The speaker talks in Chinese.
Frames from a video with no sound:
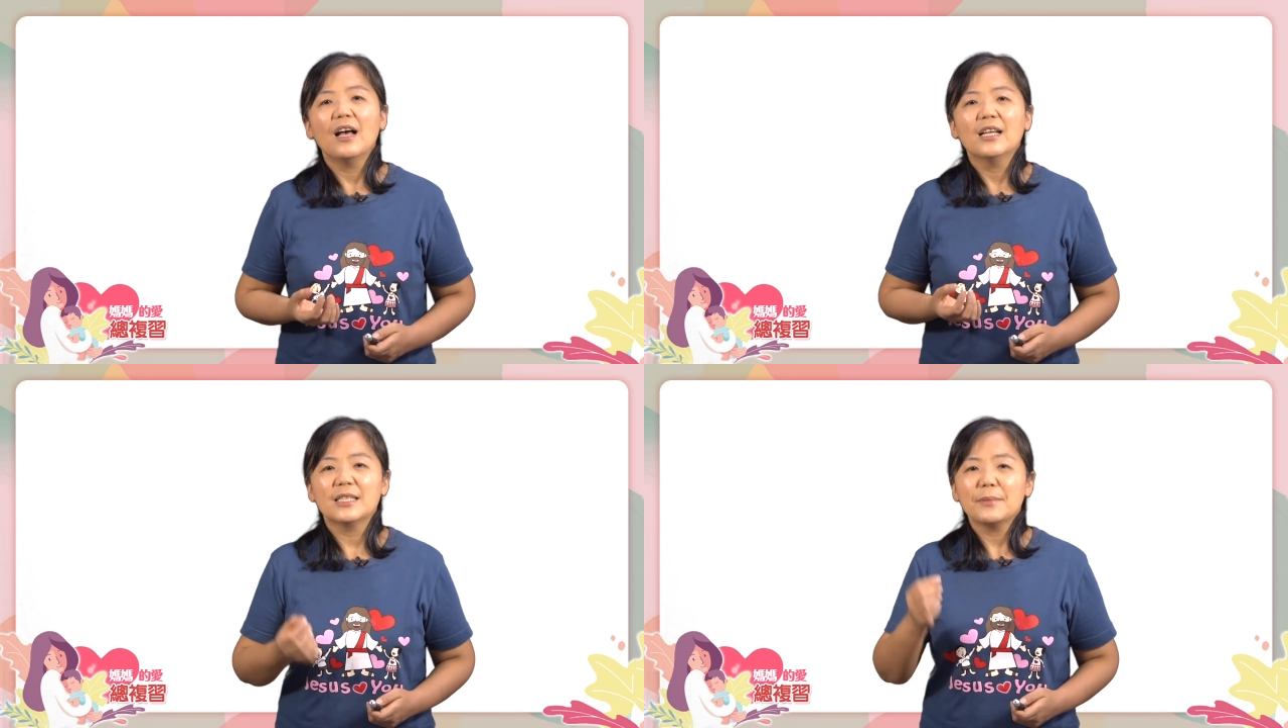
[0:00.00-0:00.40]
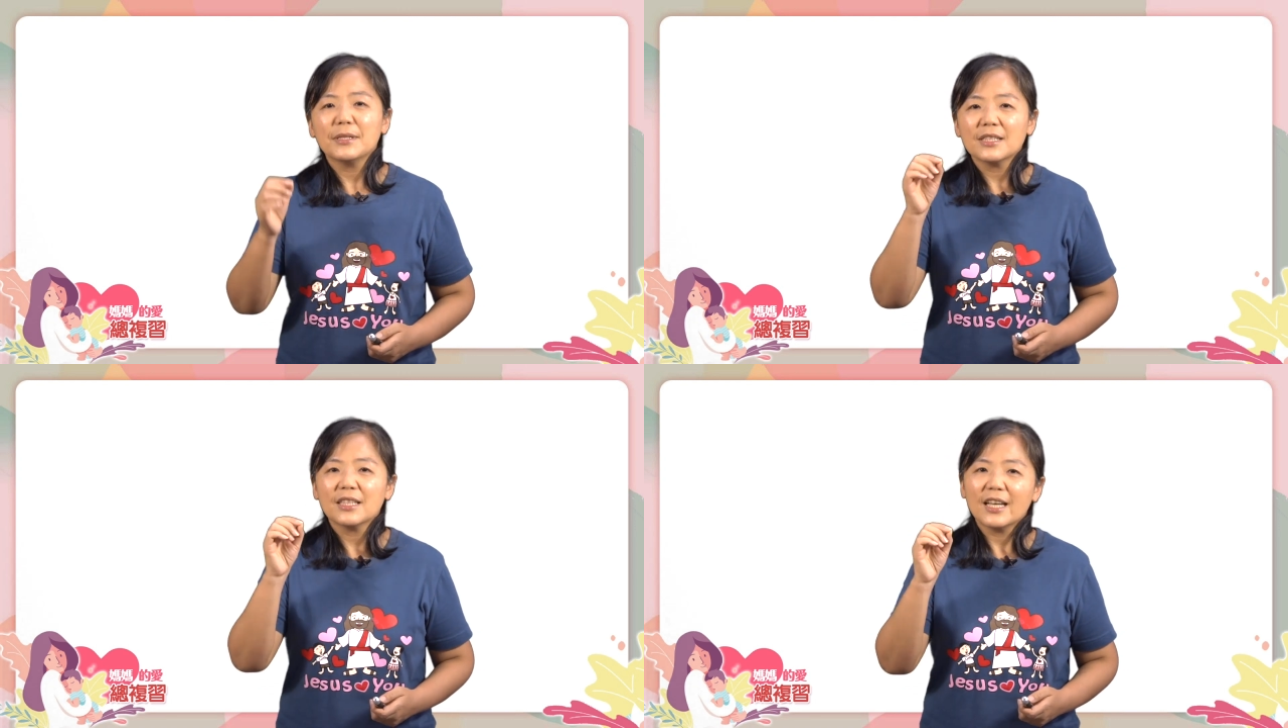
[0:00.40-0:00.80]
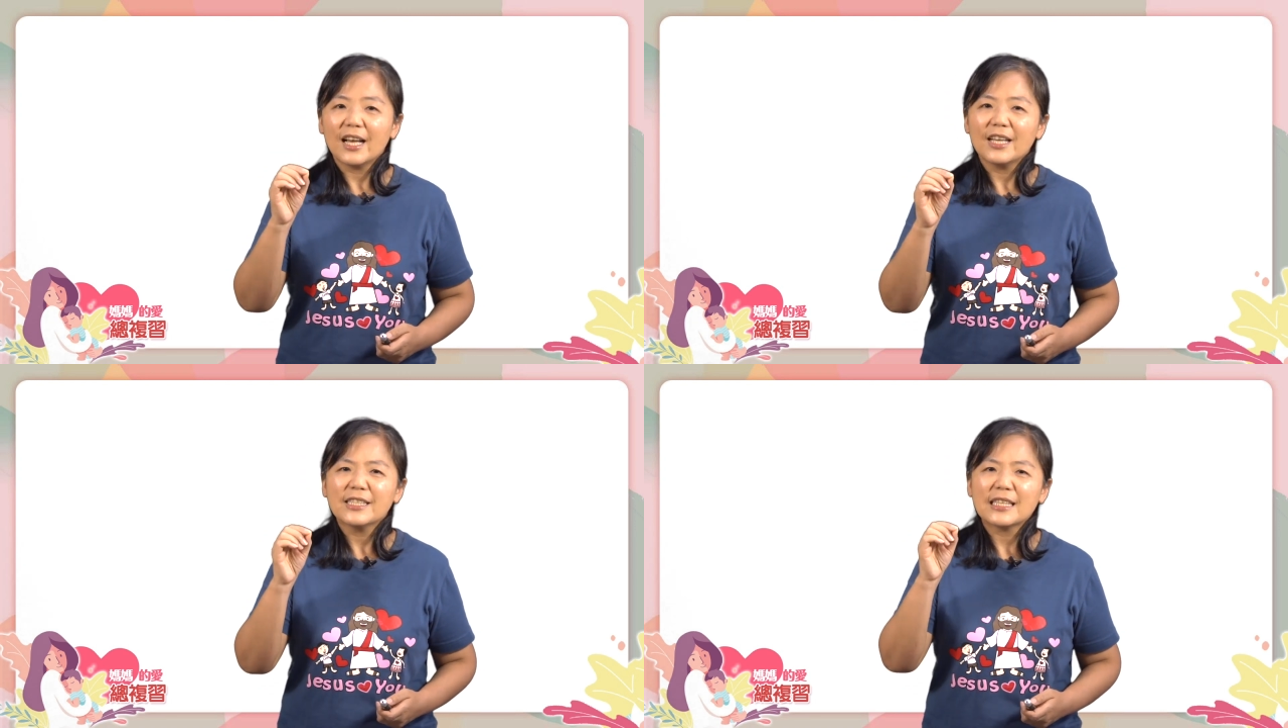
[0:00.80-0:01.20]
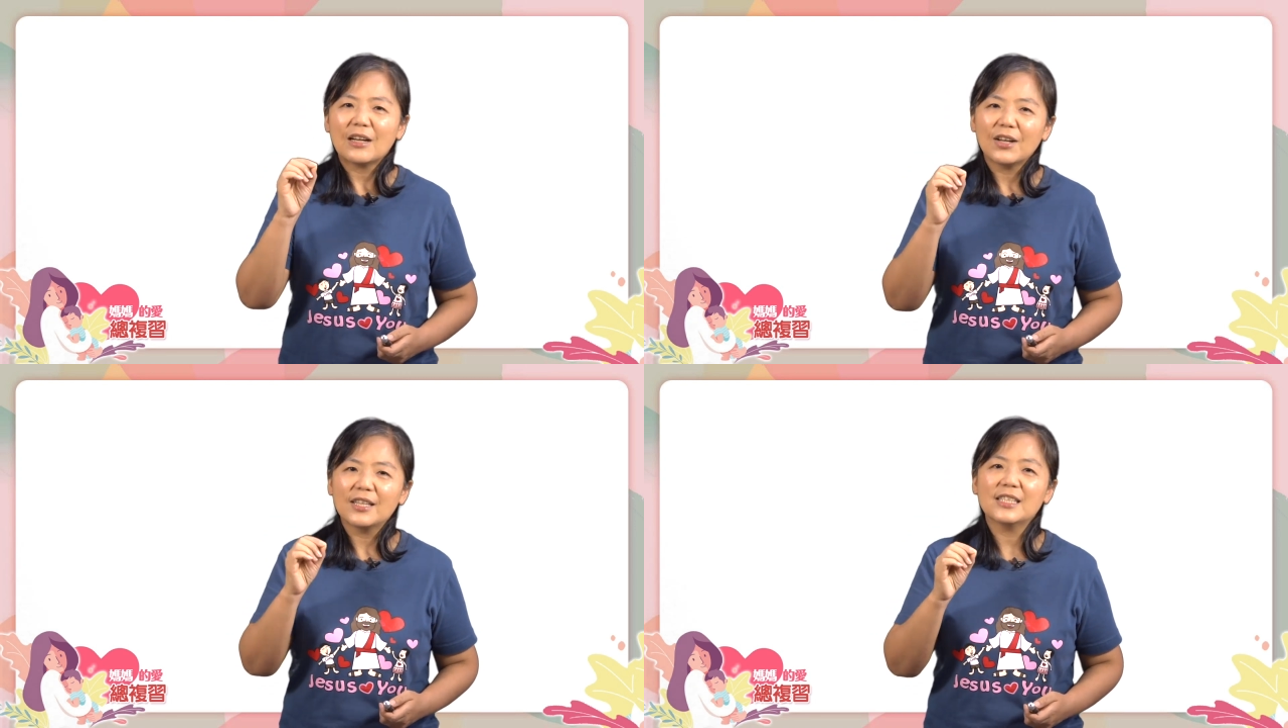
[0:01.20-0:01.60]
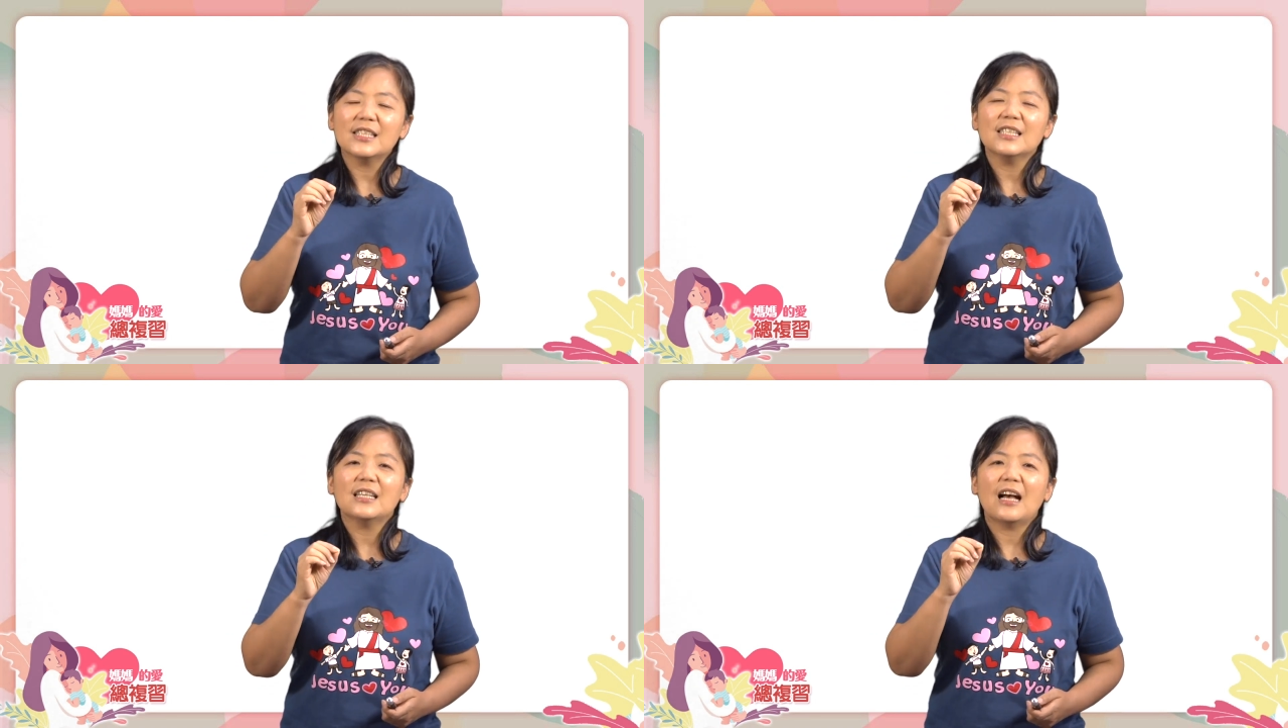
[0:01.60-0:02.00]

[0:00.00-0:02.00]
即便是那很小很细，